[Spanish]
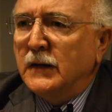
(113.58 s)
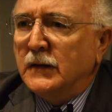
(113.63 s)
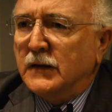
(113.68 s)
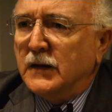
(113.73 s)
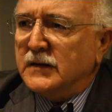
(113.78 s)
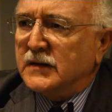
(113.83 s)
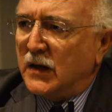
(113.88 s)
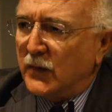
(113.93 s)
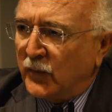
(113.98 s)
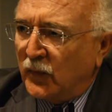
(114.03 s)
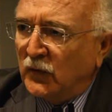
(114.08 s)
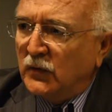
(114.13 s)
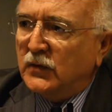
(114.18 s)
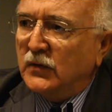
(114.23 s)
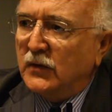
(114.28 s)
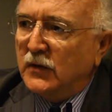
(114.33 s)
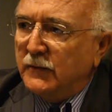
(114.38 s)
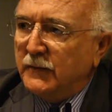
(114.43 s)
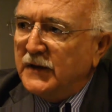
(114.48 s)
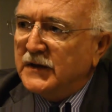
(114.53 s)
Desde el
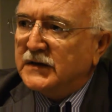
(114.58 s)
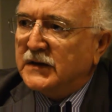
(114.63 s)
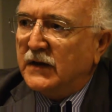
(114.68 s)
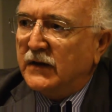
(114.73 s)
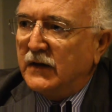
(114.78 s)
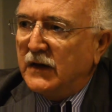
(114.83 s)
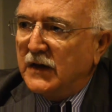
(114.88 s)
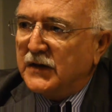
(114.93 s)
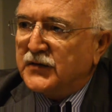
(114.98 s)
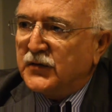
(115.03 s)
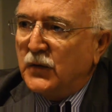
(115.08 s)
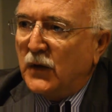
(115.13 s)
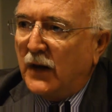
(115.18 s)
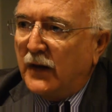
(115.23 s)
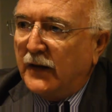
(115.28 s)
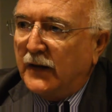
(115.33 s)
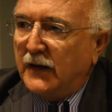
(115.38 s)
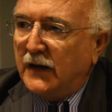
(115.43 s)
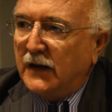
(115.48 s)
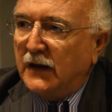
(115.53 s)
punto de vista de la
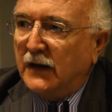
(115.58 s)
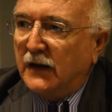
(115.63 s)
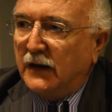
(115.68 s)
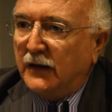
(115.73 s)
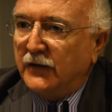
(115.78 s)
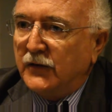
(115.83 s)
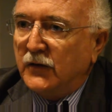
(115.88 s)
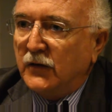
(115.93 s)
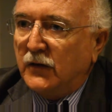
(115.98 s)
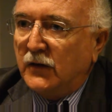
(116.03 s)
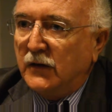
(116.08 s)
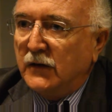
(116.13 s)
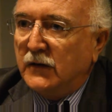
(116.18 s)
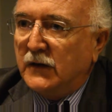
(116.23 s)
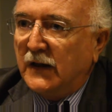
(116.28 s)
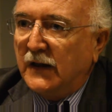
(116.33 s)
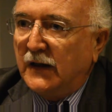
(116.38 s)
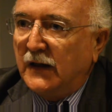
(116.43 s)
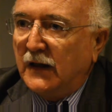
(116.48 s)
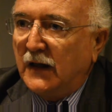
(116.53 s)
ciudadanía yo creo
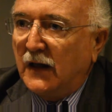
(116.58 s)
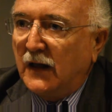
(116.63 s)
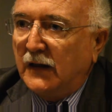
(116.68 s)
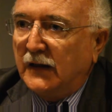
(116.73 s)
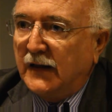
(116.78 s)
que